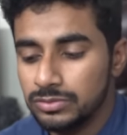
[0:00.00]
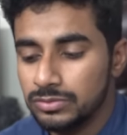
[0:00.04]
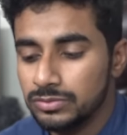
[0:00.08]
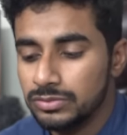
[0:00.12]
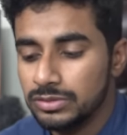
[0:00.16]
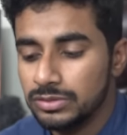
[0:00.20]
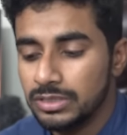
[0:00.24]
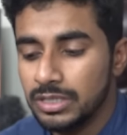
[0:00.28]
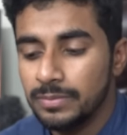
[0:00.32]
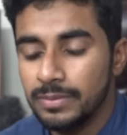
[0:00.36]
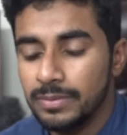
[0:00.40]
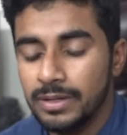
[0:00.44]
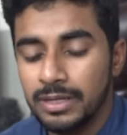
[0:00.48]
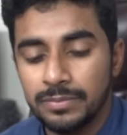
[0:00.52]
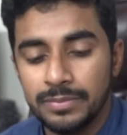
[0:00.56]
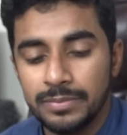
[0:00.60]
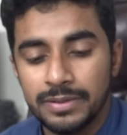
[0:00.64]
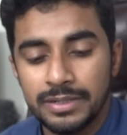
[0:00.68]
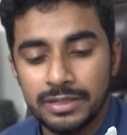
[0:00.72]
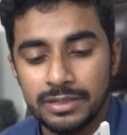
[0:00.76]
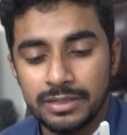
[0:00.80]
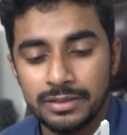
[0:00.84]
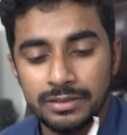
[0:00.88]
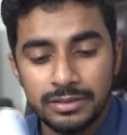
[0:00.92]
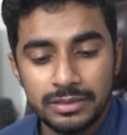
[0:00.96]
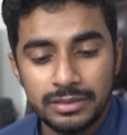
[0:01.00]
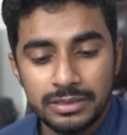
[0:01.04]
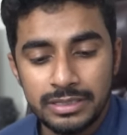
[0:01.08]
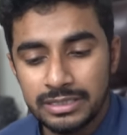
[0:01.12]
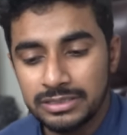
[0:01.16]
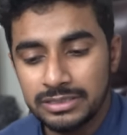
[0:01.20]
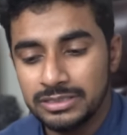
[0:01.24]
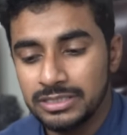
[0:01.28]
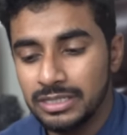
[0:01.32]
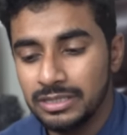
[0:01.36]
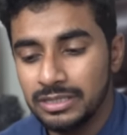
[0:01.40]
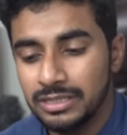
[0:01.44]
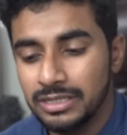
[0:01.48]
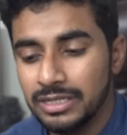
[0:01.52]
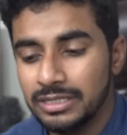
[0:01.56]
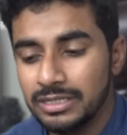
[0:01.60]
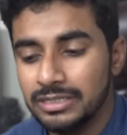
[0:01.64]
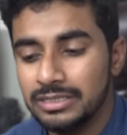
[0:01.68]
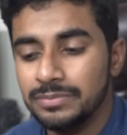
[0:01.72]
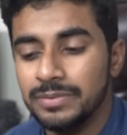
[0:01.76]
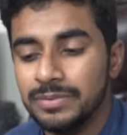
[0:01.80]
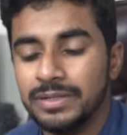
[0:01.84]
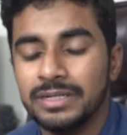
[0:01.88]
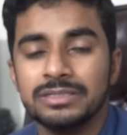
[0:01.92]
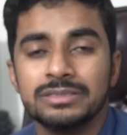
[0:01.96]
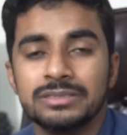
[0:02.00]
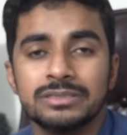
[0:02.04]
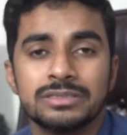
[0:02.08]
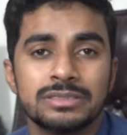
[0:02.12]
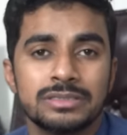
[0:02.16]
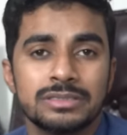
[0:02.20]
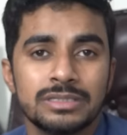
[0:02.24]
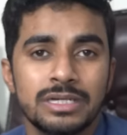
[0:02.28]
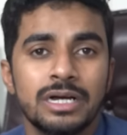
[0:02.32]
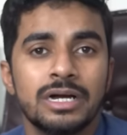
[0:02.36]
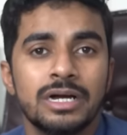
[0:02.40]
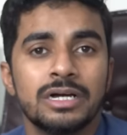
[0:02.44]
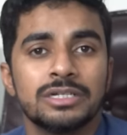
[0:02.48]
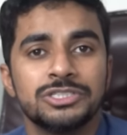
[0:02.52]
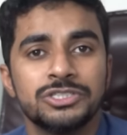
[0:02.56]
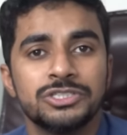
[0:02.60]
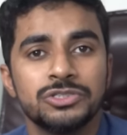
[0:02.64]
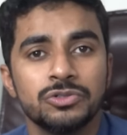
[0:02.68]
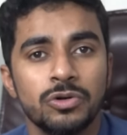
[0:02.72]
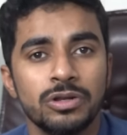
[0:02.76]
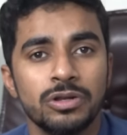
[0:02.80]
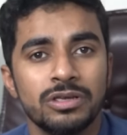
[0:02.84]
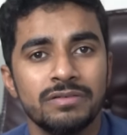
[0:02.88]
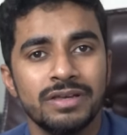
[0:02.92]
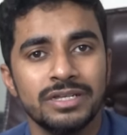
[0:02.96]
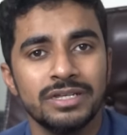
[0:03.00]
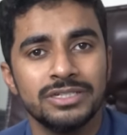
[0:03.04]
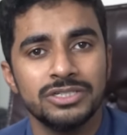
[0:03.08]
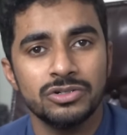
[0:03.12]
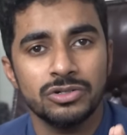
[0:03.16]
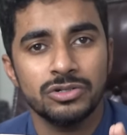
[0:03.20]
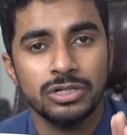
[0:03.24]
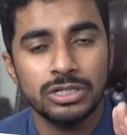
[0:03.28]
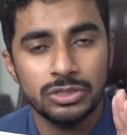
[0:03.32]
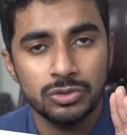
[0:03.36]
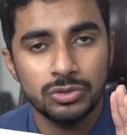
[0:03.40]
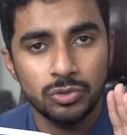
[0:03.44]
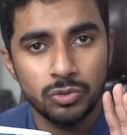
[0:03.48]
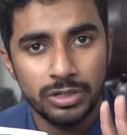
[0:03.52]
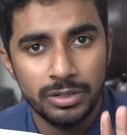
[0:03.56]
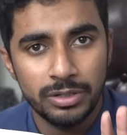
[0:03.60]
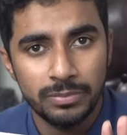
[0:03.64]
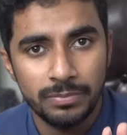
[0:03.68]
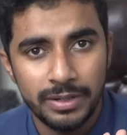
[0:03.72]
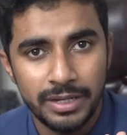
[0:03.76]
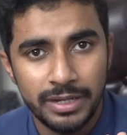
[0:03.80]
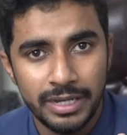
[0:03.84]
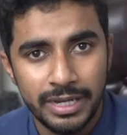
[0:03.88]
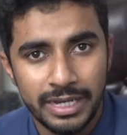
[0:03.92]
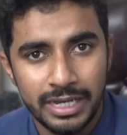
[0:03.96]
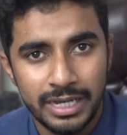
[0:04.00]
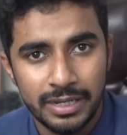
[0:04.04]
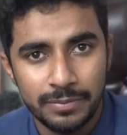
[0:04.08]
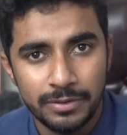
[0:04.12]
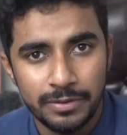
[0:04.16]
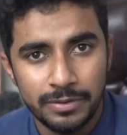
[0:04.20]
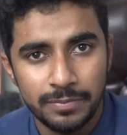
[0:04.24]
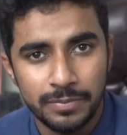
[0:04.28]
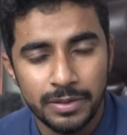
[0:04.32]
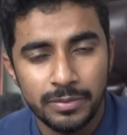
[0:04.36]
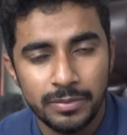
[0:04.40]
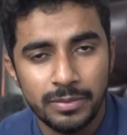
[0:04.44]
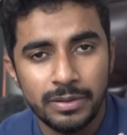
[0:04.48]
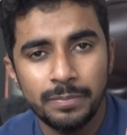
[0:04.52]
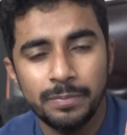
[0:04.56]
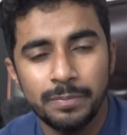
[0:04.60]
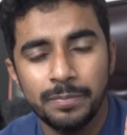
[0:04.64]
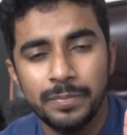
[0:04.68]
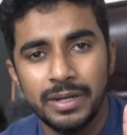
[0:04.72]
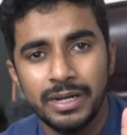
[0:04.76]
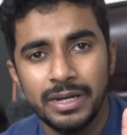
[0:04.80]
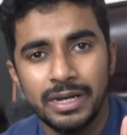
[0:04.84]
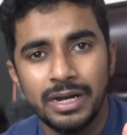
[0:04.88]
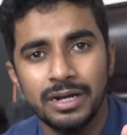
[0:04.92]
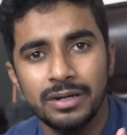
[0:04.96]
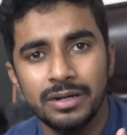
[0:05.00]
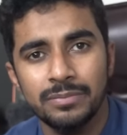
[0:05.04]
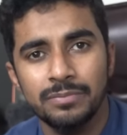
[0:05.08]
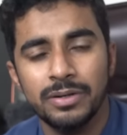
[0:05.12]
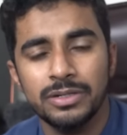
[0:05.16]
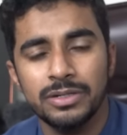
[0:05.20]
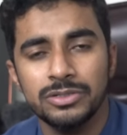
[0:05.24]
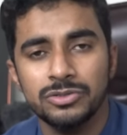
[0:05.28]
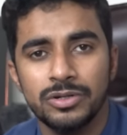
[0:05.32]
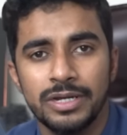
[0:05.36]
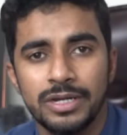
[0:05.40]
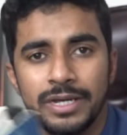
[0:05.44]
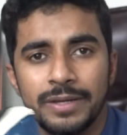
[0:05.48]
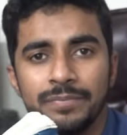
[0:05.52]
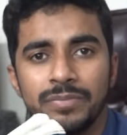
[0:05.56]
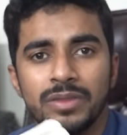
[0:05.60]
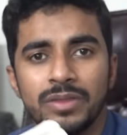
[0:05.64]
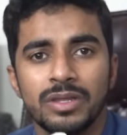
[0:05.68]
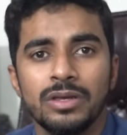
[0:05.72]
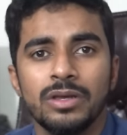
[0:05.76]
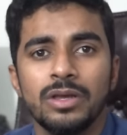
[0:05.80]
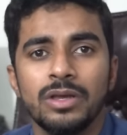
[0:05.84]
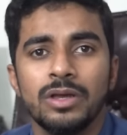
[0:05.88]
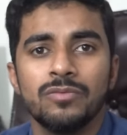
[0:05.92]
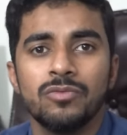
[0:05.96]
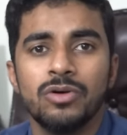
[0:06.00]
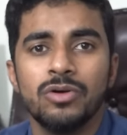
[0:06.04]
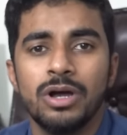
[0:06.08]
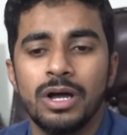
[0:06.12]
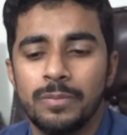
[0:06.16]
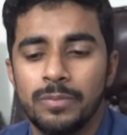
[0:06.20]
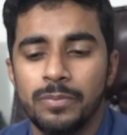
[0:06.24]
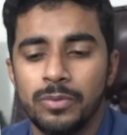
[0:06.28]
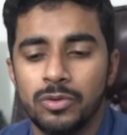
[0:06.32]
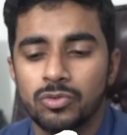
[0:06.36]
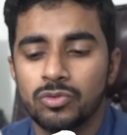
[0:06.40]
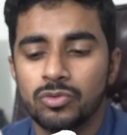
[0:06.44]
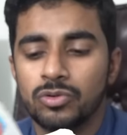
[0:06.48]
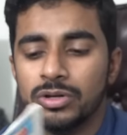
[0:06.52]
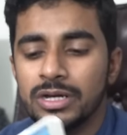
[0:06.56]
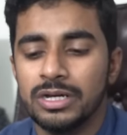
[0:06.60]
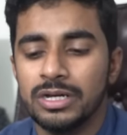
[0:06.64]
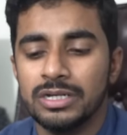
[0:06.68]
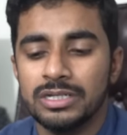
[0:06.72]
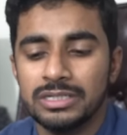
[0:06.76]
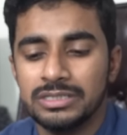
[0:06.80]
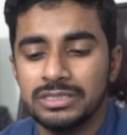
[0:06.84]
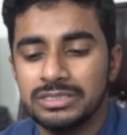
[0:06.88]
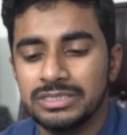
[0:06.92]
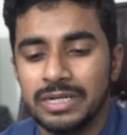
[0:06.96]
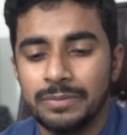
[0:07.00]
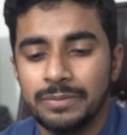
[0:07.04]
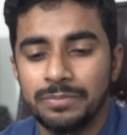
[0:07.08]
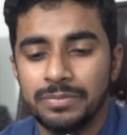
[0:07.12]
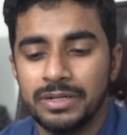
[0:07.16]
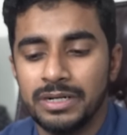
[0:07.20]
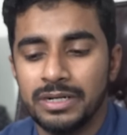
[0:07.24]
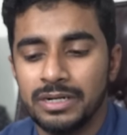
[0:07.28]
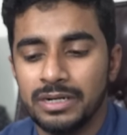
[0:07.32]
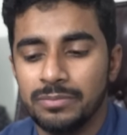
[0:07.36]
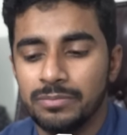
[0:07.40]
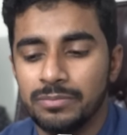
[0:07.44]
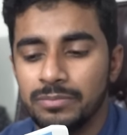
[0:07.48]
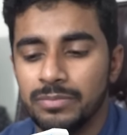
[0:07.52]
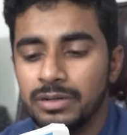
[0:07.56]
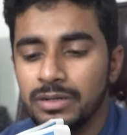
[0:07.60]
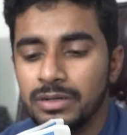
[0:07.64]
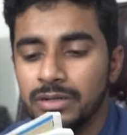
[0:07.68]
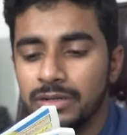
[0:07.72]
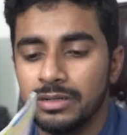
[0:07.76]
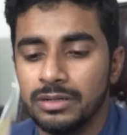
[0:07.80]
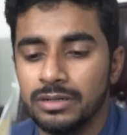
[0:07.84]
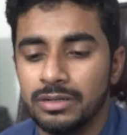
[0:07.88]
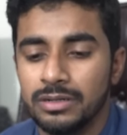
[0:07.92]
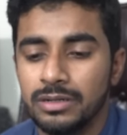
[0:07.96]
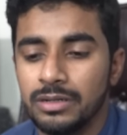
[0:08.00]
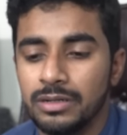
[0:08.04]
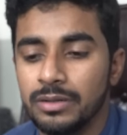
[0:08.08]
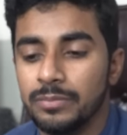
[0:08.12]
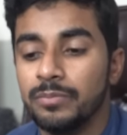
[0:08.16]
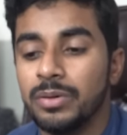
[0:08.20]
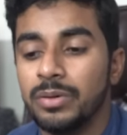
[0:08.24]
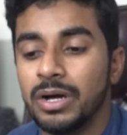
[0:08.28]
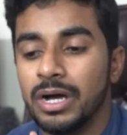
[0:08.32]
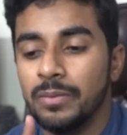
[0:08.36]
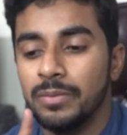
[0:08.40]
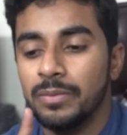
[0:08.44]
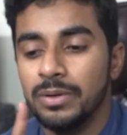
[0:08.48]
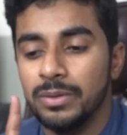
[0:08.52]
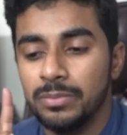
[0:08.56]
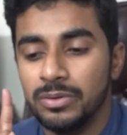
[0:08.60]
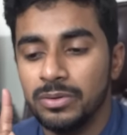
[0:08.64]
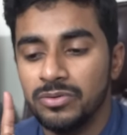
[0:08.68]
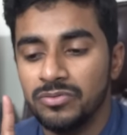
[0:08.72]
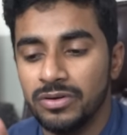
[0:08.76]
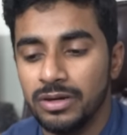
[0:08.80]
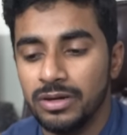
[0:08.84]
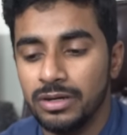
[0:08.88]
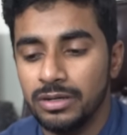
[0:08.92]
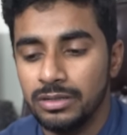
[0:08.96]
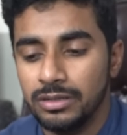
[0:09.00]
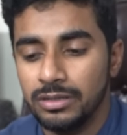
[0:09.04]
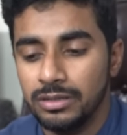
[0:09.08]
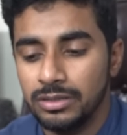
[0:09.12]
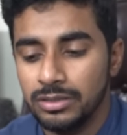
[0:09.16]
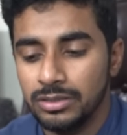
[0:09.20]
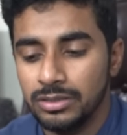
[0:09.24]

उसके बाद बेटा नेक्स्ट चलते हैं जी बेटा शॉर्ट क्वेश्चन के दो डब्बे आएंगे पेपर में पहला डब्बा जो है वो आप लोगों का चैप्टर नंबर बाब नंबर वन